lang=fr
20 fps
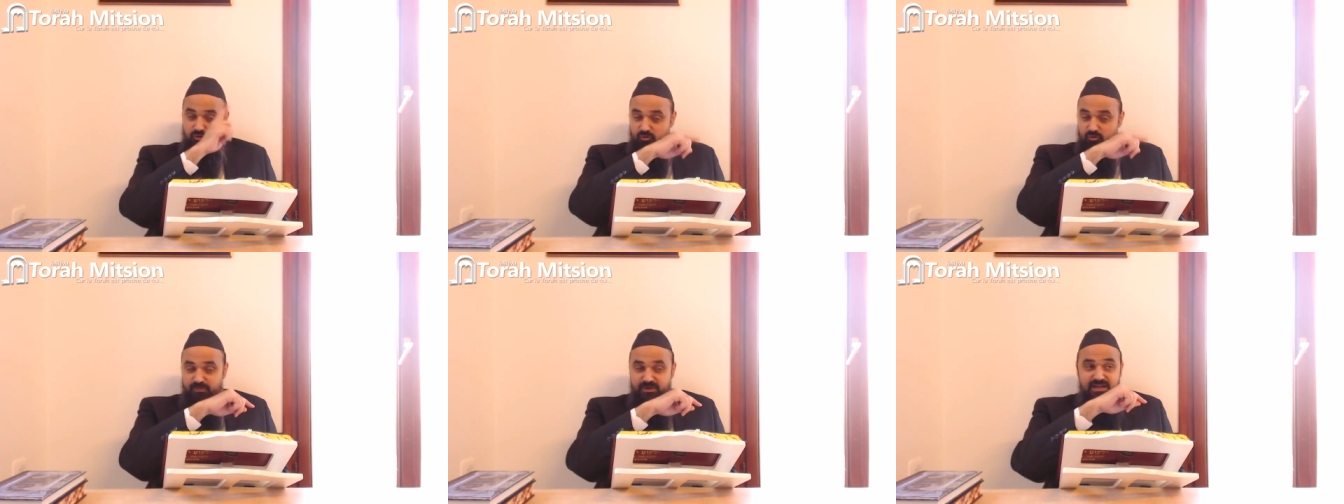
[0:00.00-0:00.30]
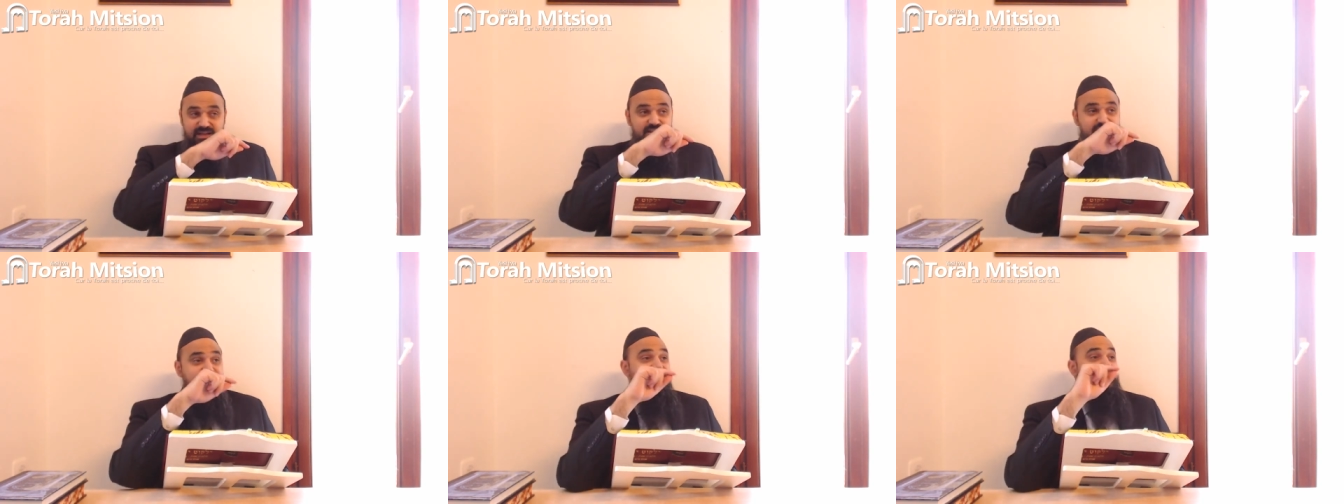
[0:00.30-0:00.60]
On
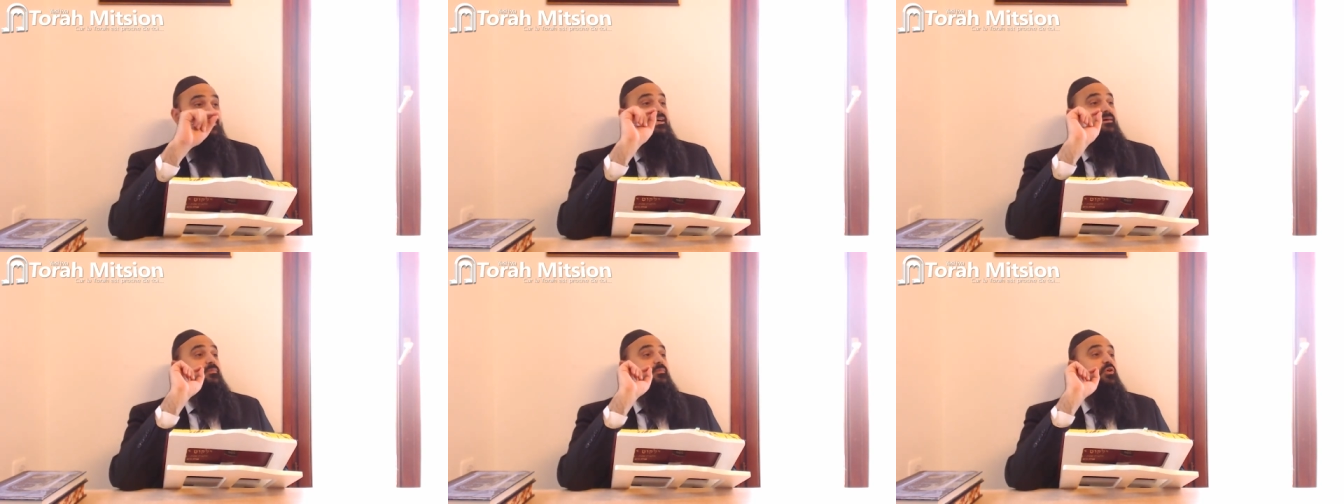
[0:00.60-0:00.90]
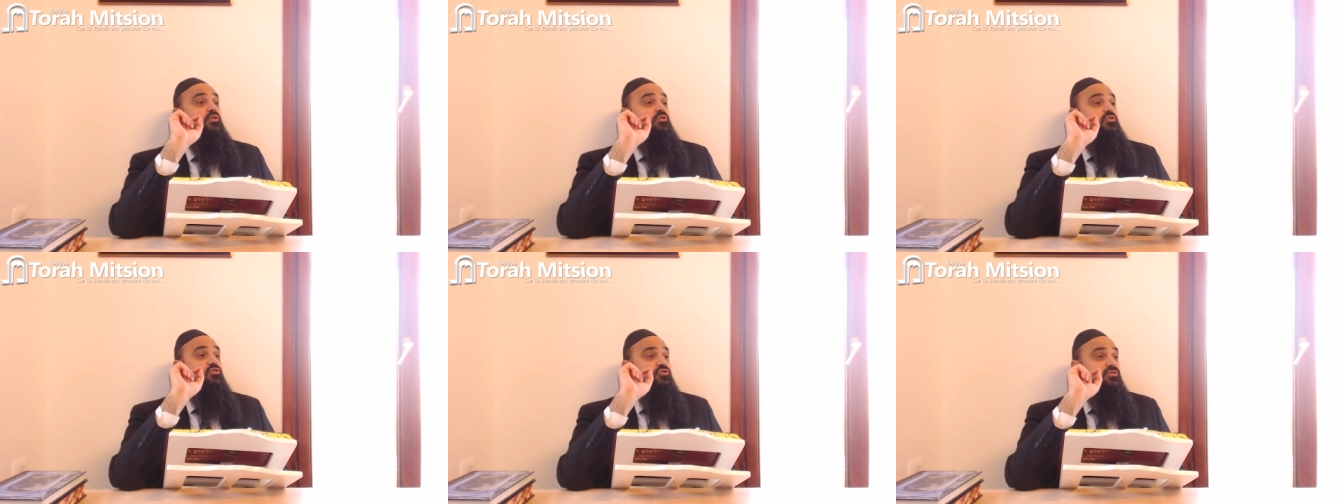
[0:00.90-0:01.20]
parle qu'il la
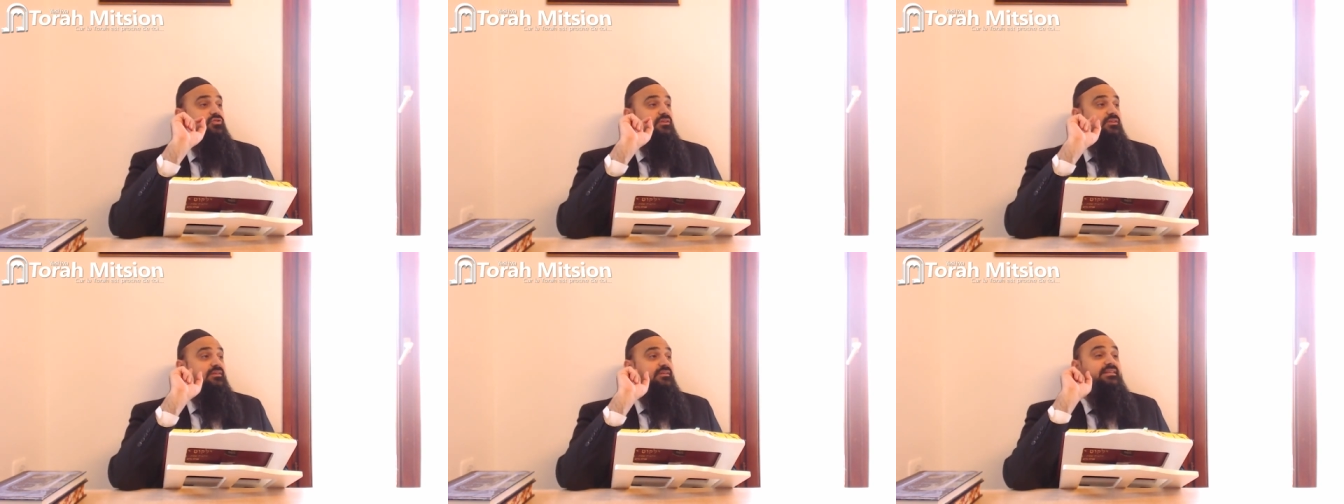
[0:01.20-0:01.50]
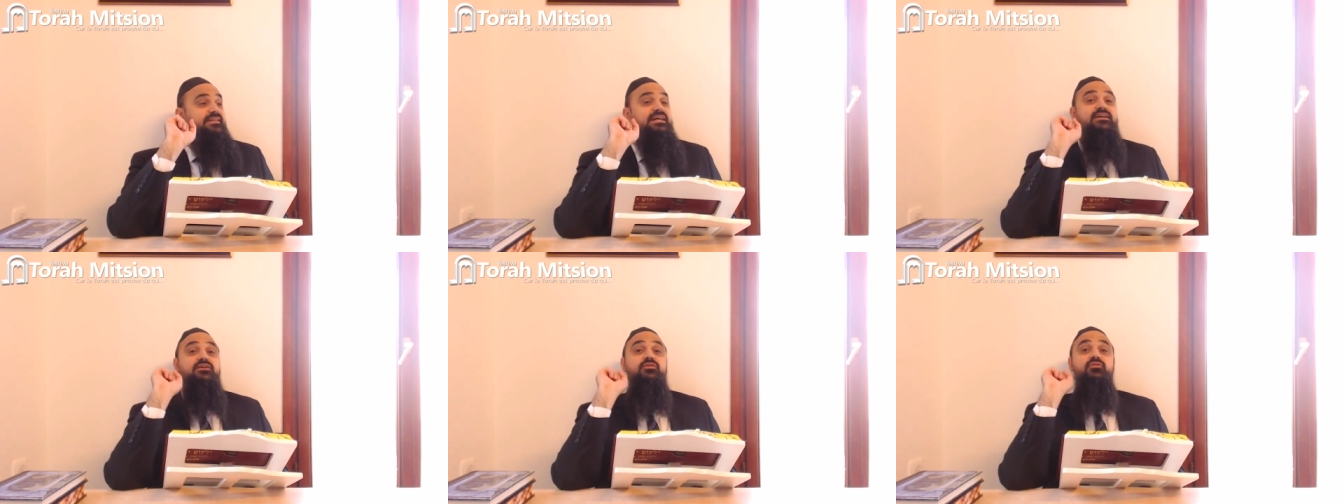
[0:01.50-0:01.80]
mange
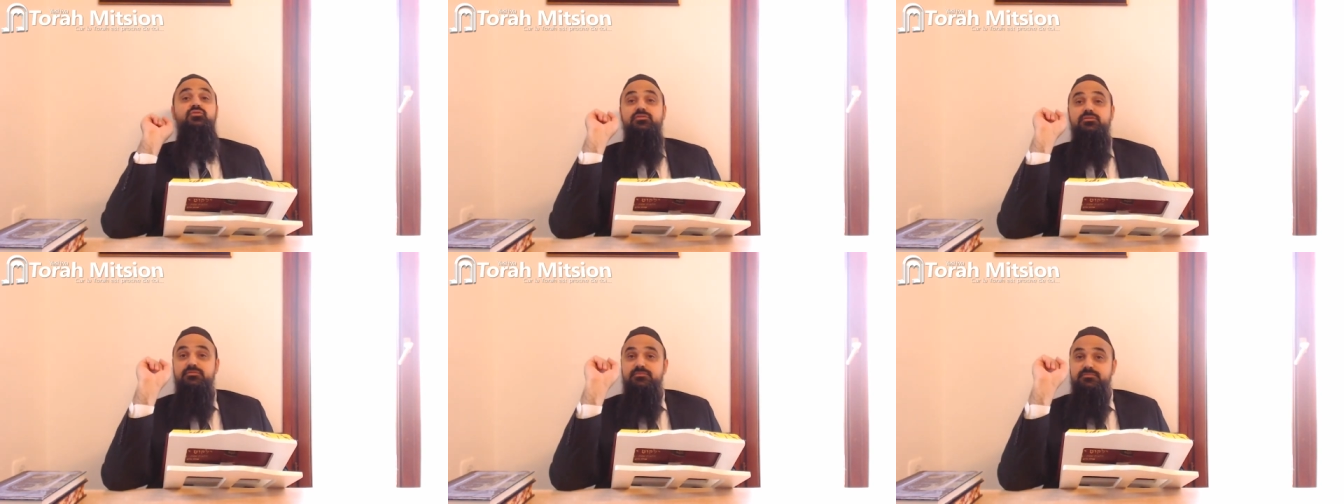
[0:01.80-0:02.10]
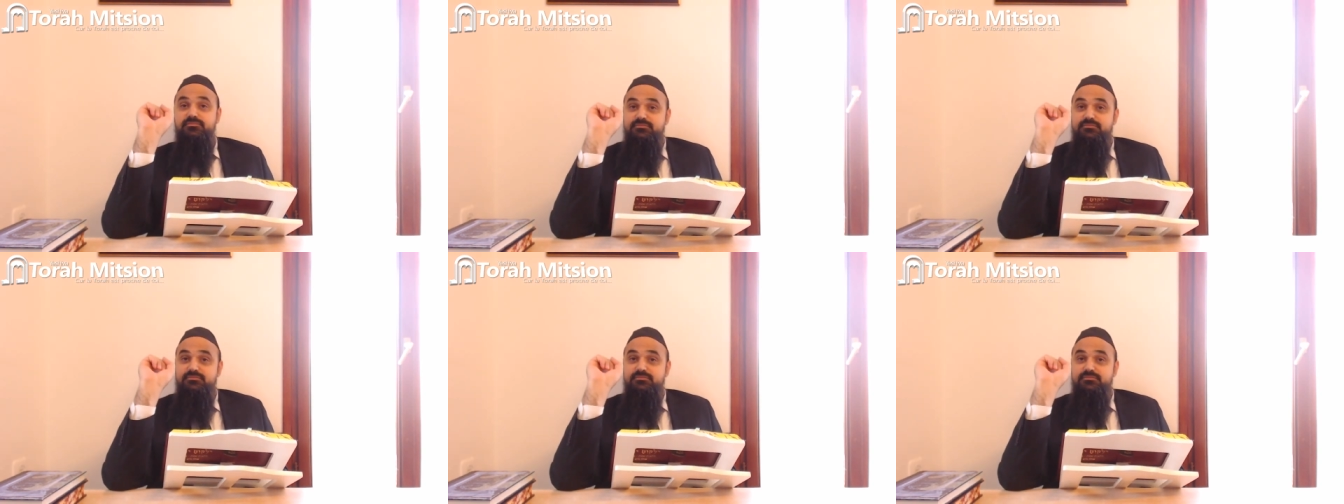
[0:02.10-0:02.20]
d'un coup.